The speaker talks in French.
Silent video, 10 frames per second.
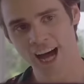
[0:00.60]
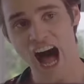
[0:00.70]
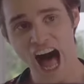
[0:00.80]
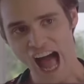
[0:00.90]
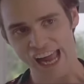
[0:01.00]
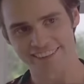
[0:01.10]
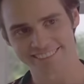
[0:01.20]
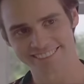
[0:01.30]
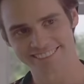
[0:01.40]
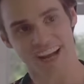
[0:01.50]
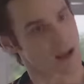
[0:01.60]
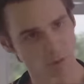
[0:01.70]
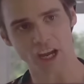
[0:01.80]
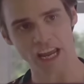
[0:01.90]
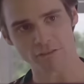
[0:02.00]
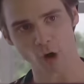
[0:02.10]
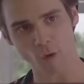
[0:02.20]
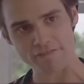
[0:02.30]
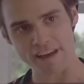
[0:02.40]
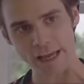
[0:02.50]
Salut, j'aimerais voir
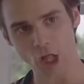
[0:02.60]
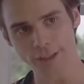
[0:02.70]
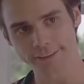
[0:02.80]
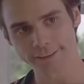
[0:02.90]
Ray Finkel.